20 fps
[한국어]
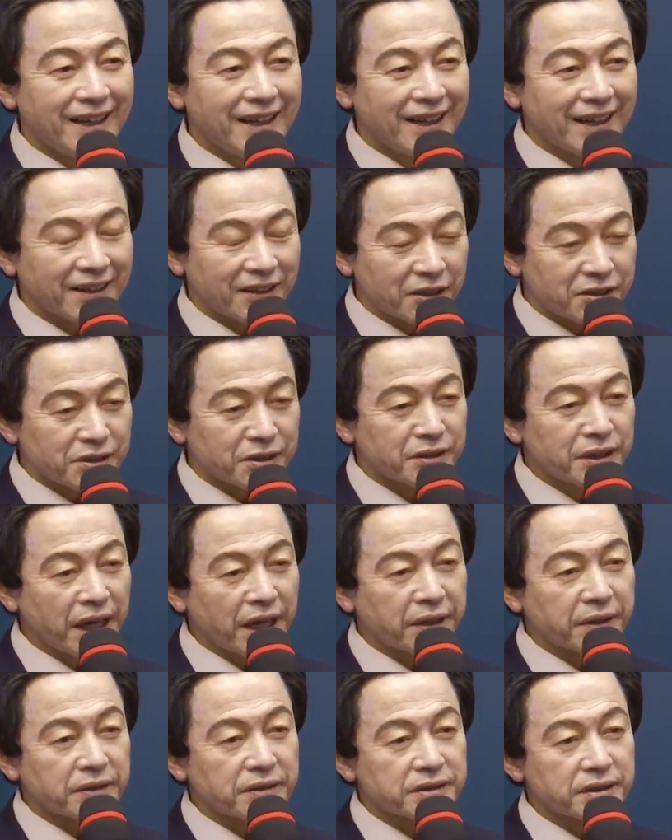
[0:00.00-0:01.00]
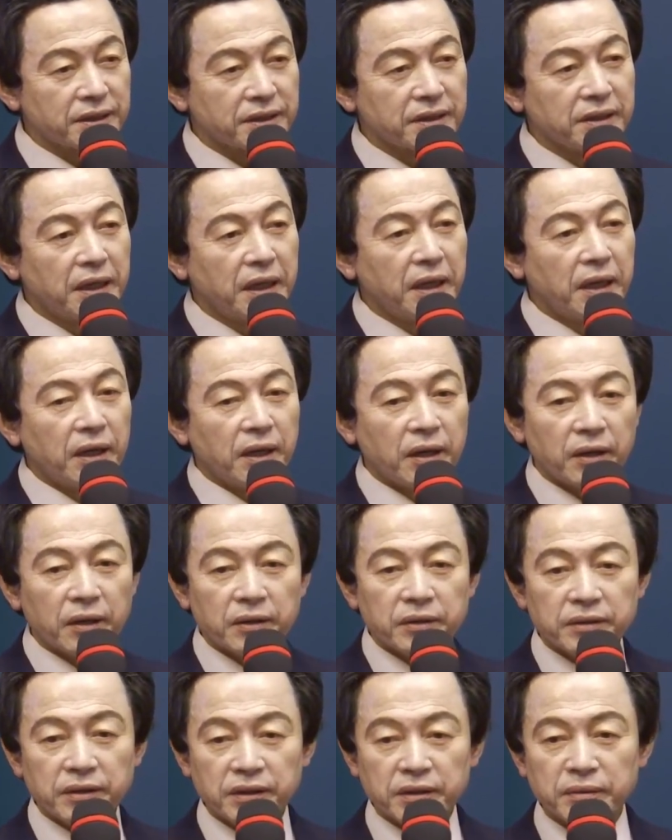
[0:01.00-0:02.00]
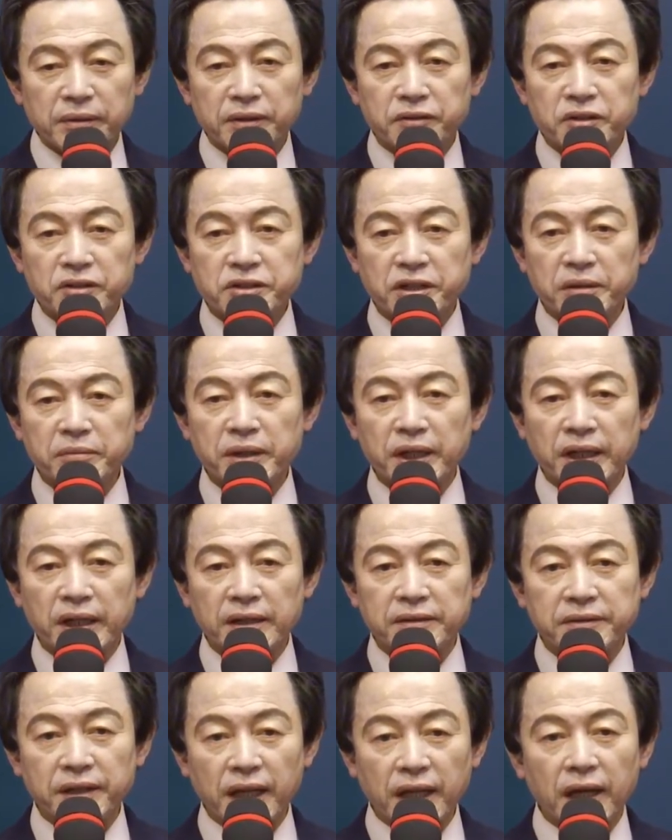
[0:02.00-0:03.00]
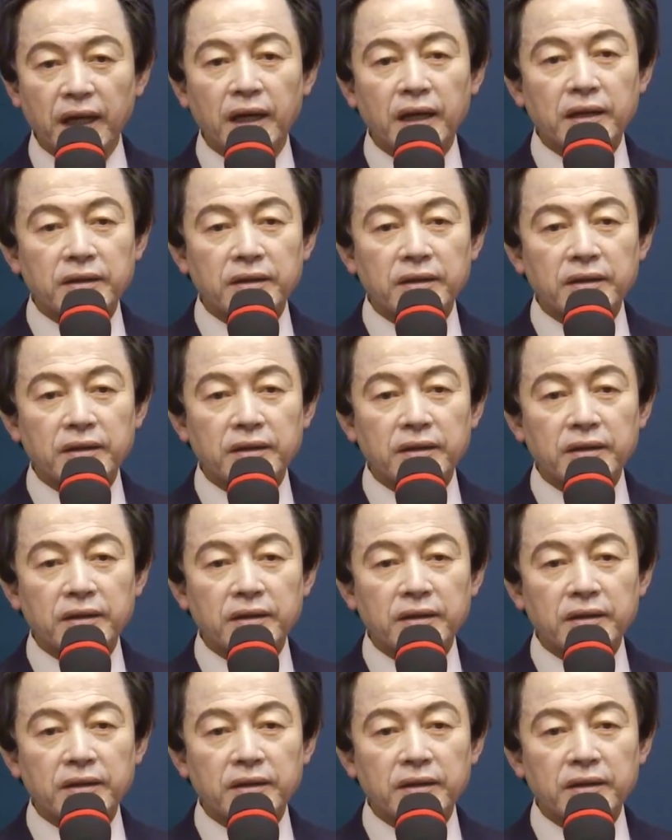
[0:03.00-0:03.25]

아, 그래서 내 것을 여러분한테 설명할 때